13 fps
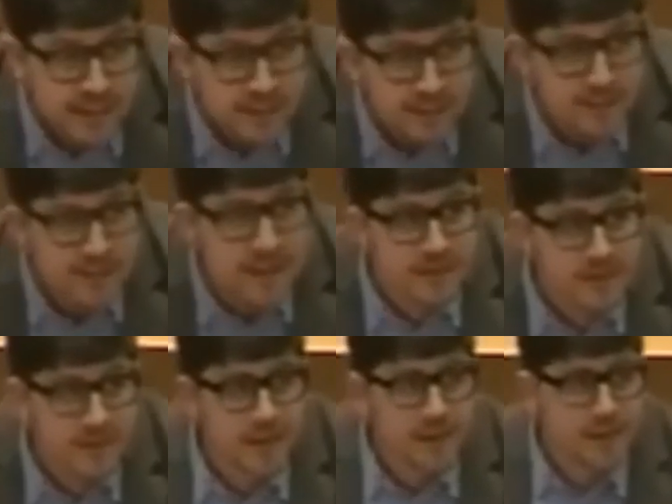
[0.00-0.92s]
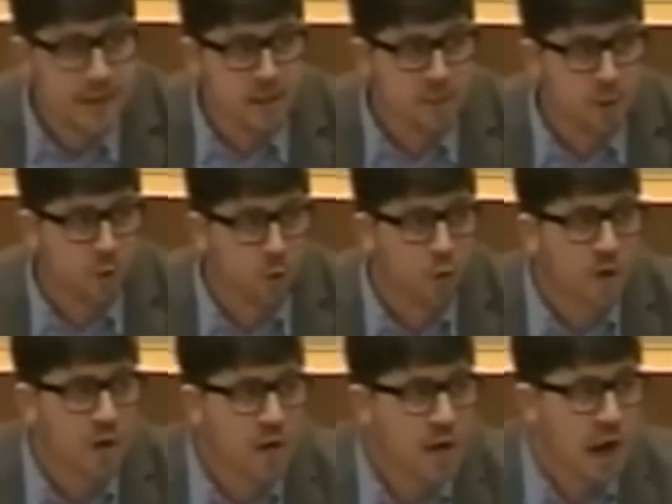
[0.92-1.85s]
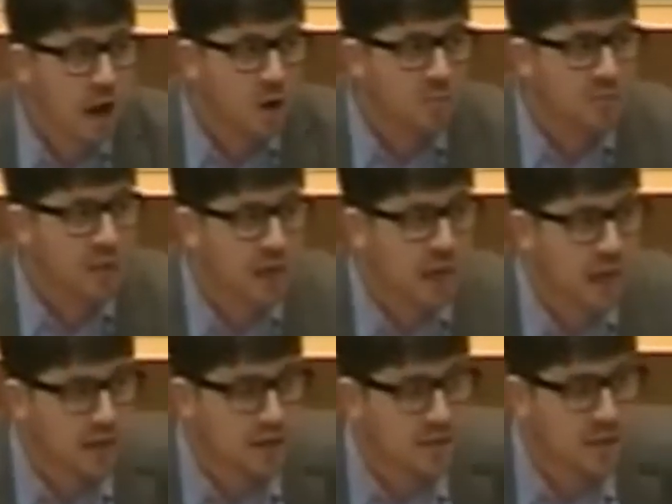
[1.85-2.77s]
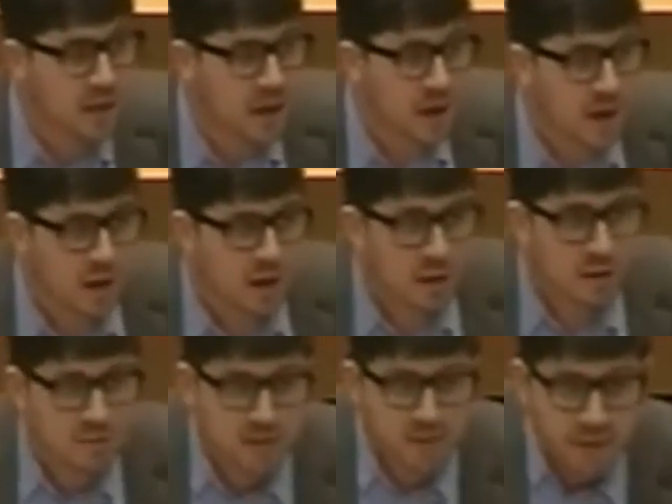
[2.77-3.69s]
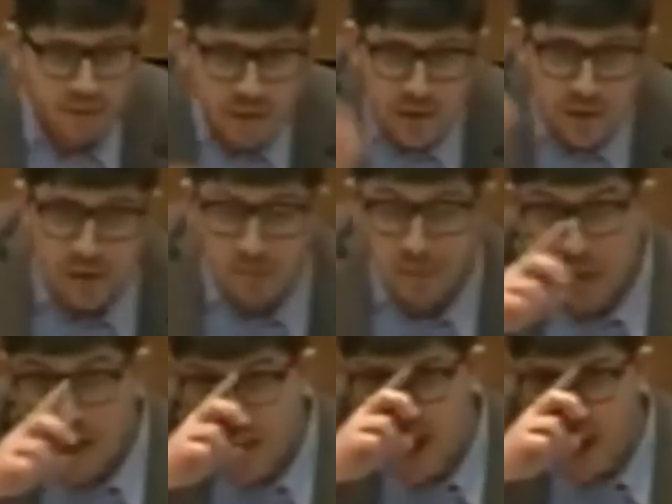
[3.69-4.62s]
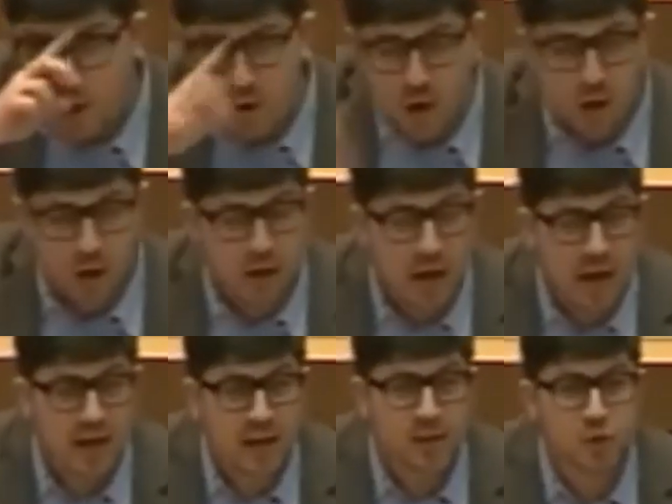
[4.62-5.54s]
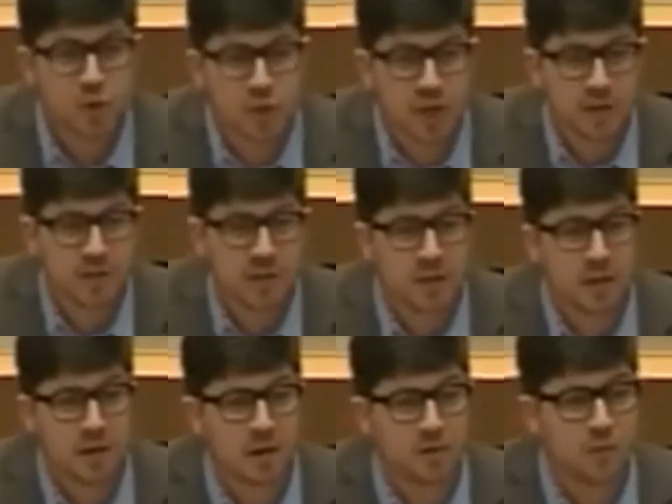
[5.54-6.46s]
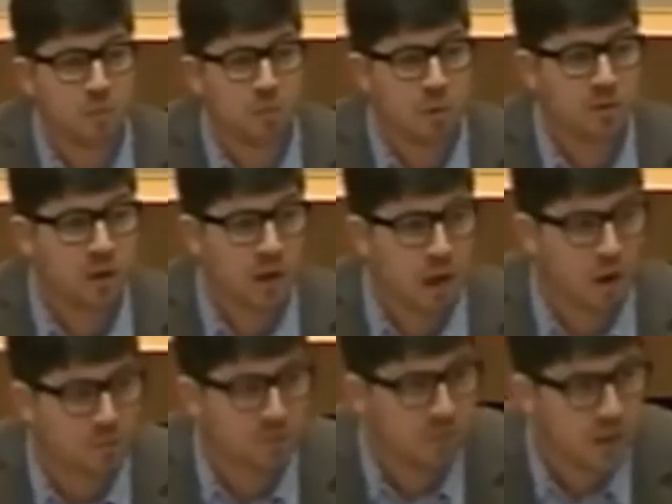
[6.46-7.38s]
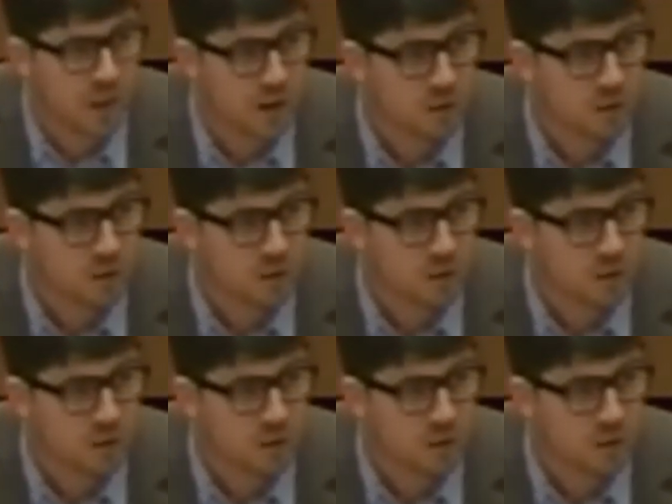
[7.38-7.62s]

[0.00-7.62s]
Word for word: hätten Sie sich, liebe Grünen, hier aufgeregt, wenn wir wegen dem BER oder irgendeiner anderen Geschichte äh, zum Bund gelaufen